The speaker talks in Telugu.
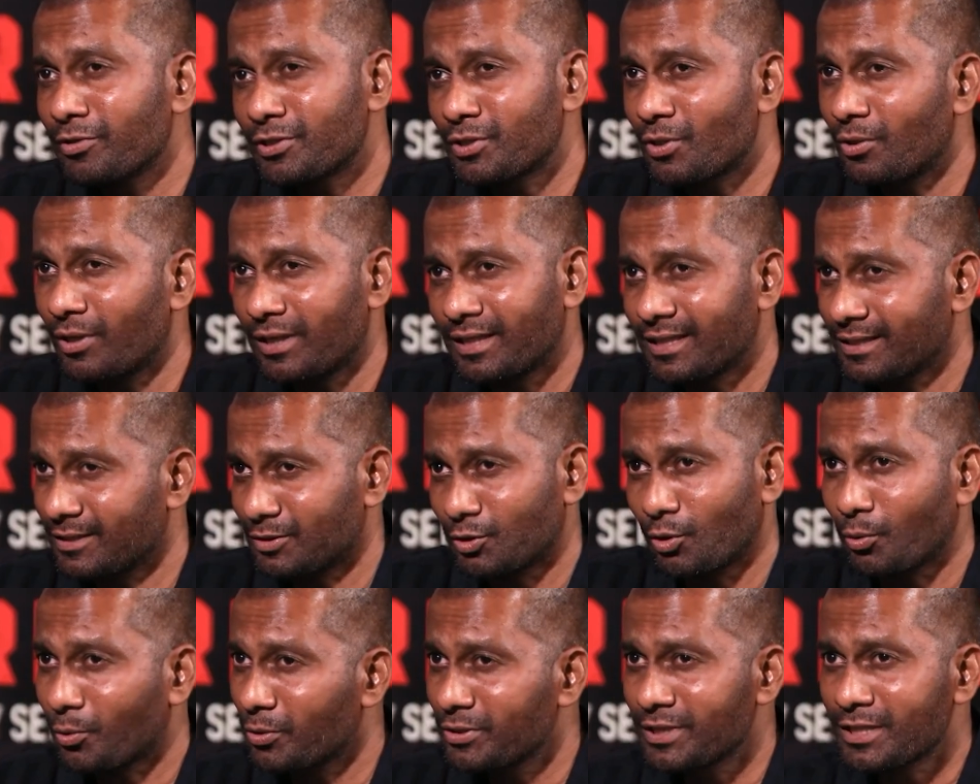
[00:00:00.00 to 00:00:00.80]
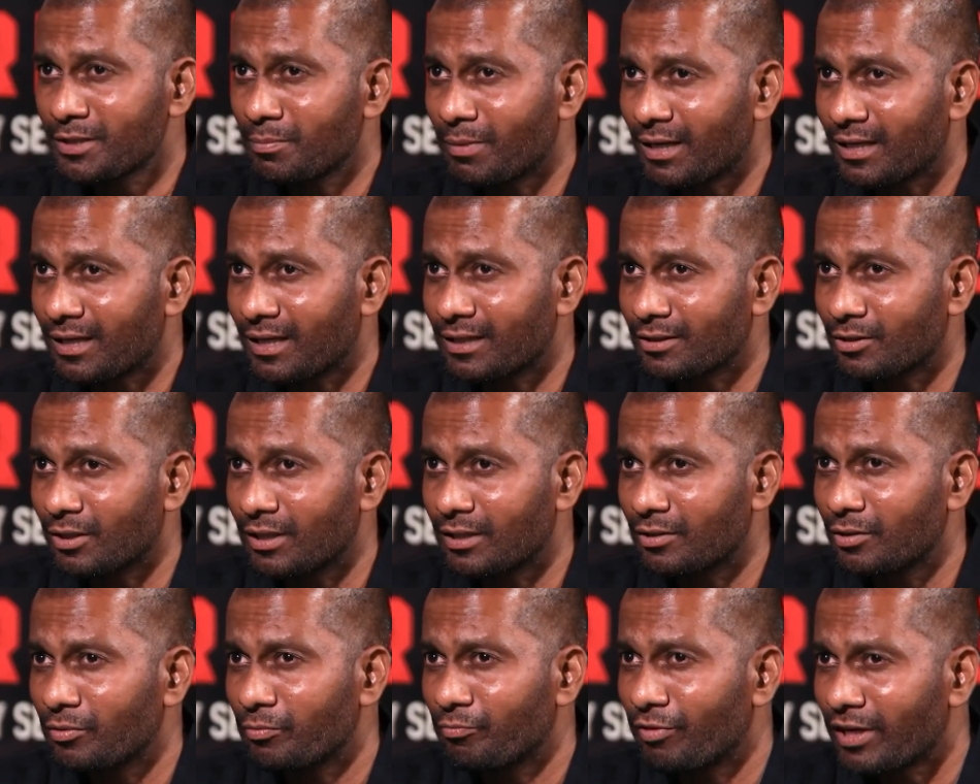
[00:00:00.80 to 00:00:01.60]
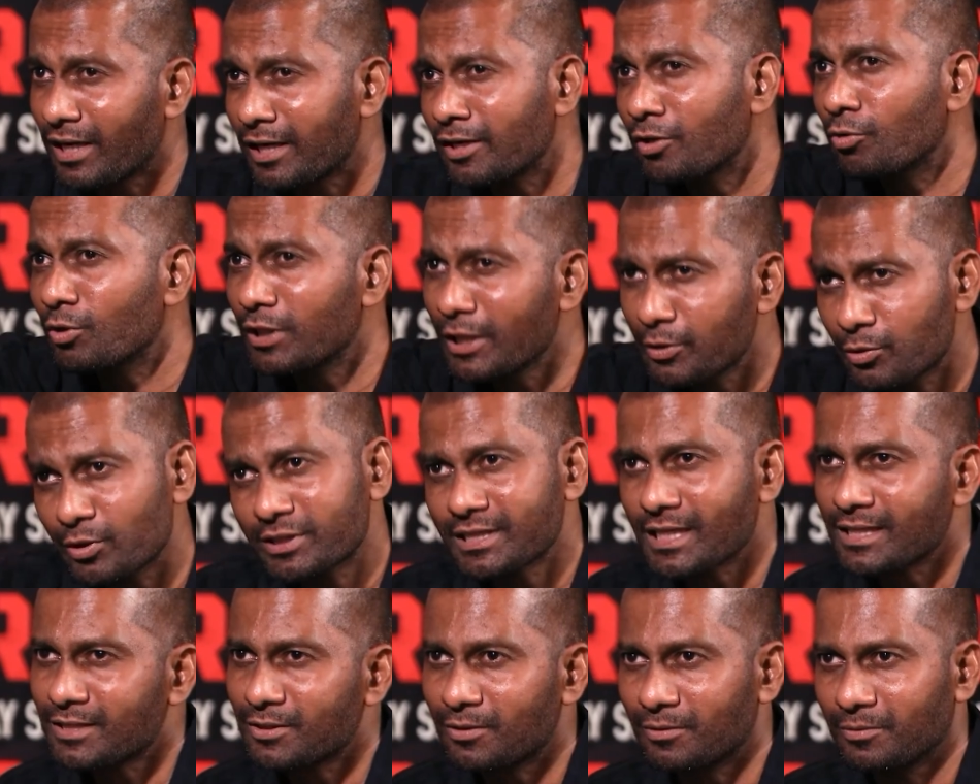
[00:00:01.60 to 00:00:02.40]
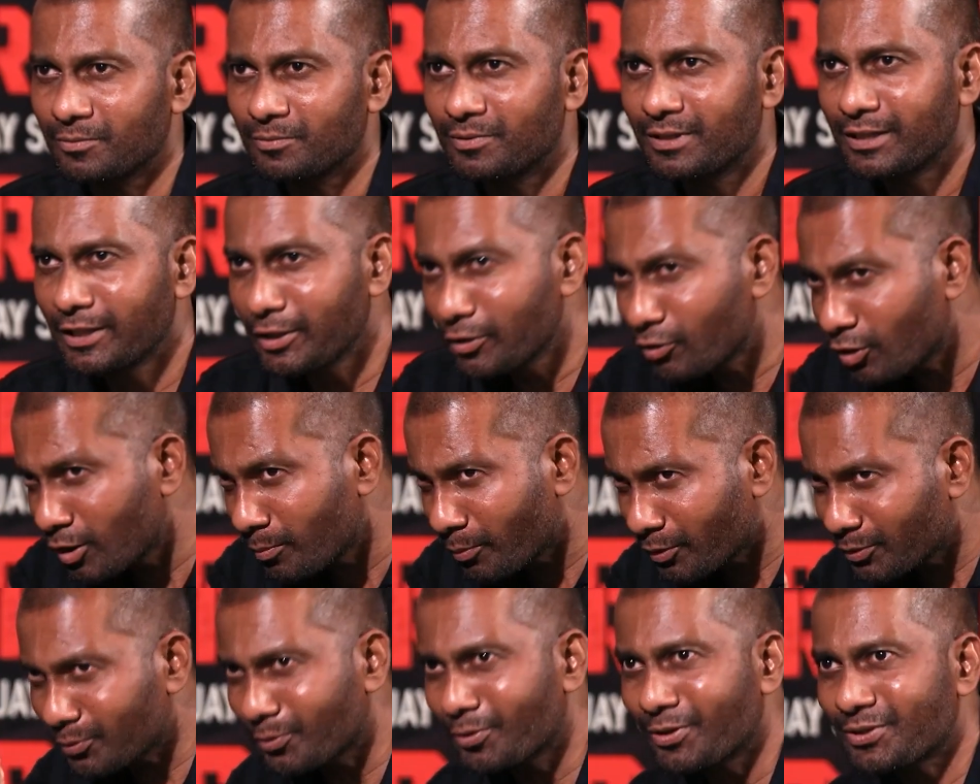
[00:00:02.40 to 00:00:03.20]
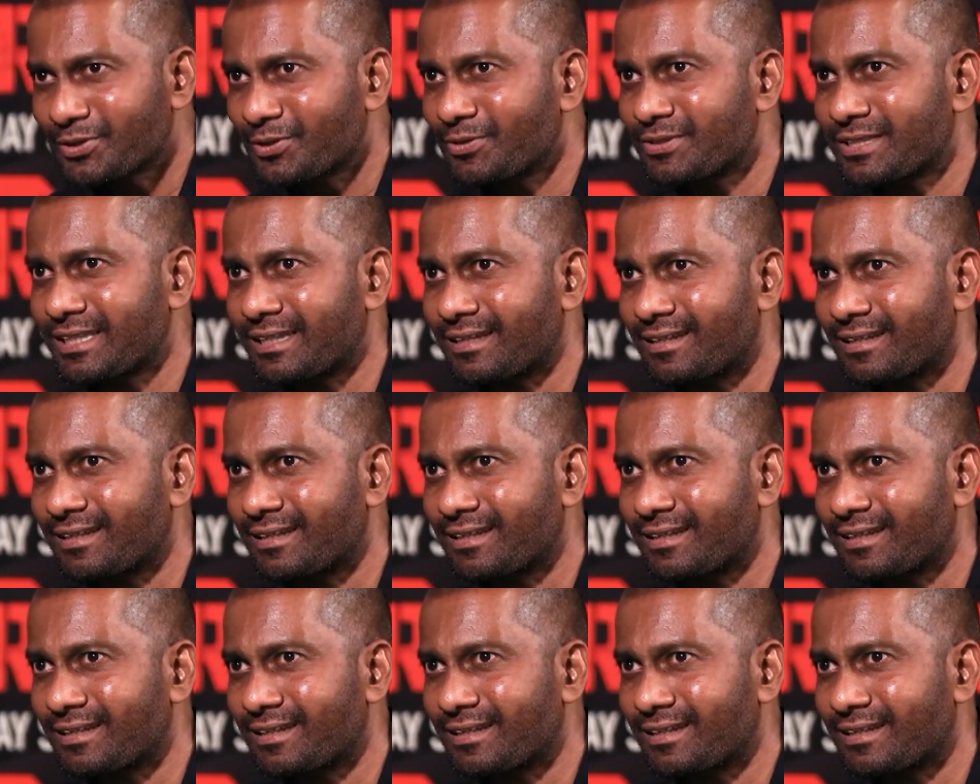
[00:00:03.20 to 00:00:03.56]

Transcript: మూవీస్లో అంటే తక్కువ చేసి మాట్లాడతలేదు విలన్ వదిలేసి వచ్చేస్తాం హీరోని పట్టుకుని వస్తాం